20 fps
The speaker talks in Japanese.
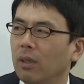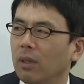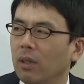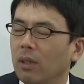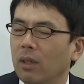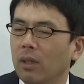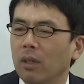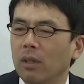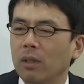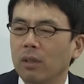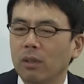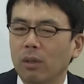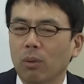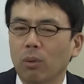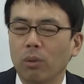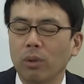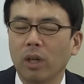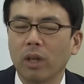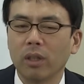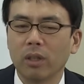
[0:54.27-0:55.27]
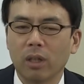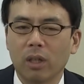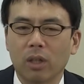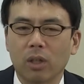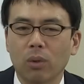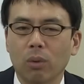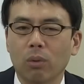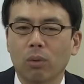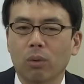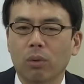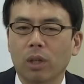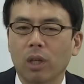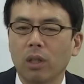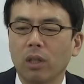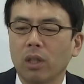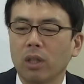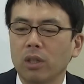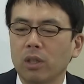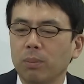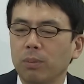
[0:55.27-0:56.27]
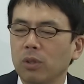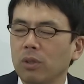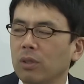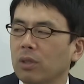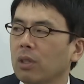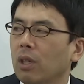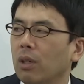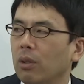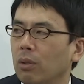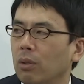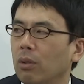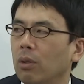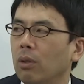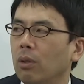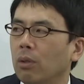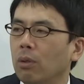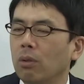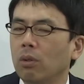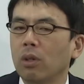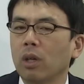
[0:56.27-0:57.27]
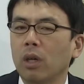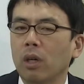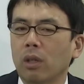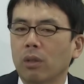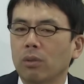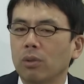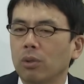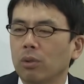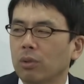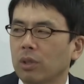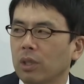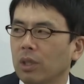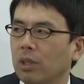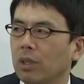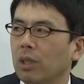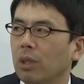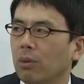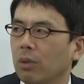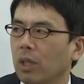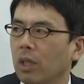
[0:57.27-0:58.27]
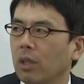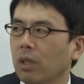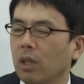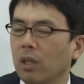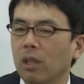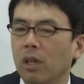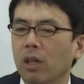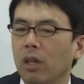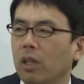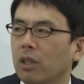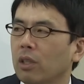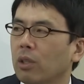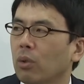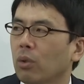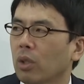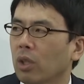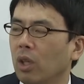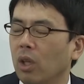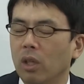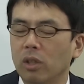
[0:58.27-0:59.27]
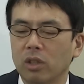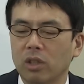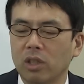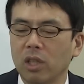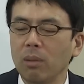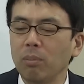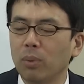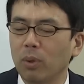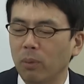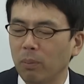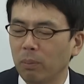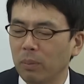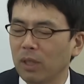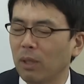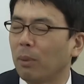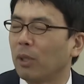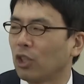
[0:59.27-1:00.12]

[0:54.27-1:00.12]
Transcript: あ、そうなんですか。この間兵庫県立美術館の大河原邦夫先生の展覧会行った時に全部見て